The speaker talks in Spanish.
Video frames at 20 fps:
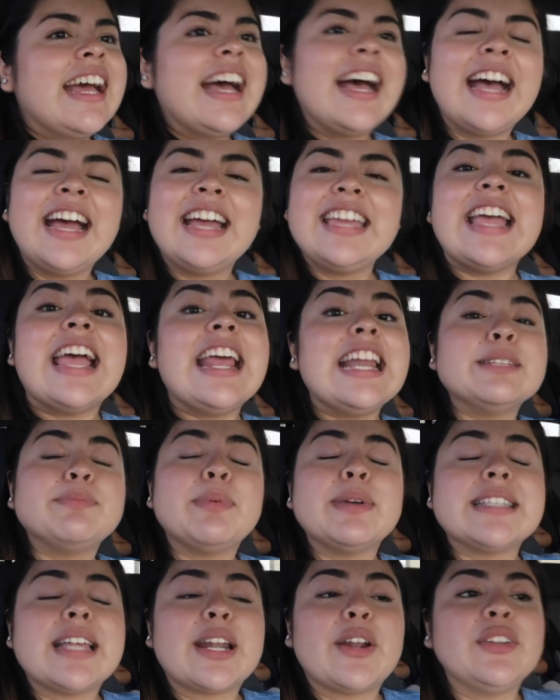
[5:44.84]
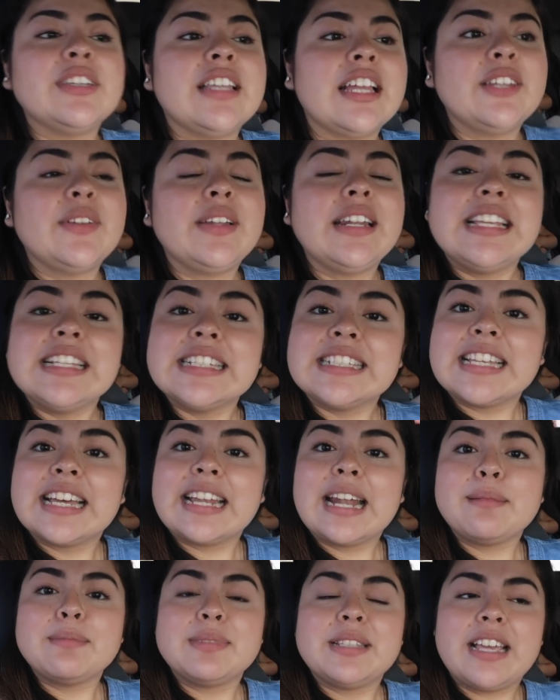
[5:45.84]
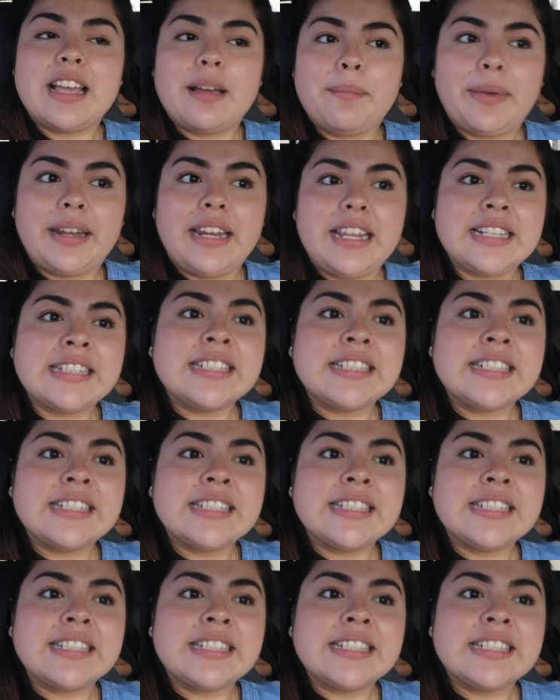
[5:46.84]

Ay, contando en Instagram. Síganme en